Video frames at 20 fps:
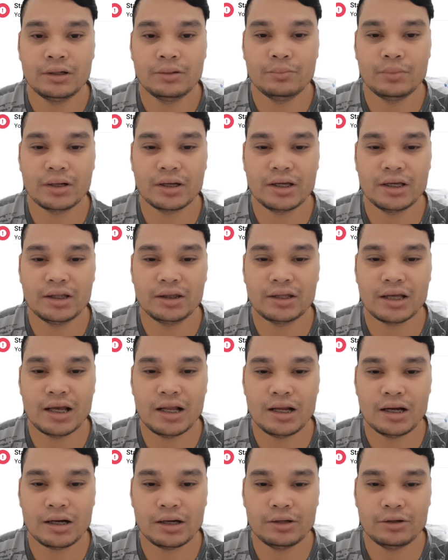
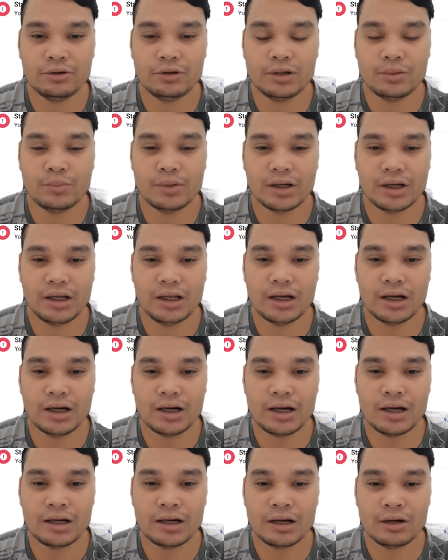Maghintay lang kayo ng mga ilang
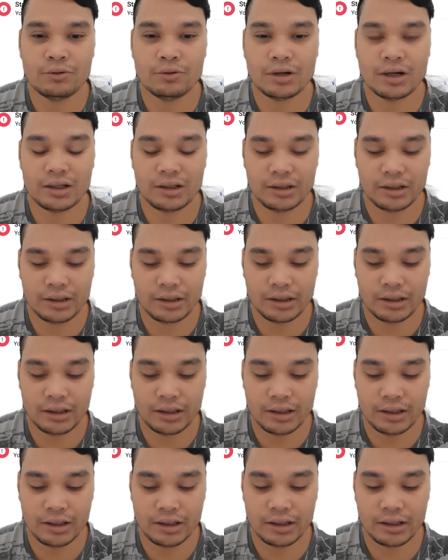araw at
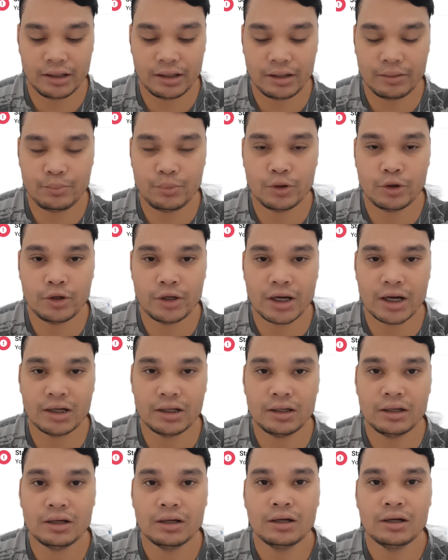i-review
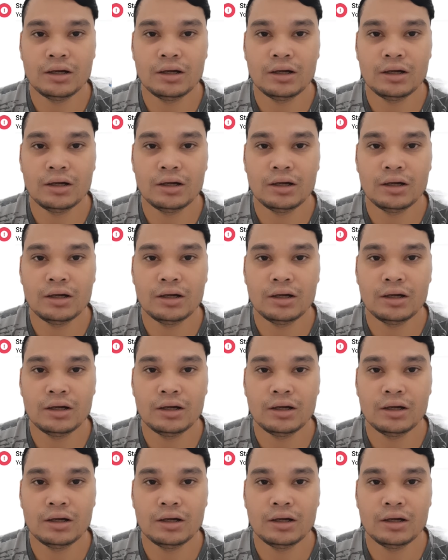yan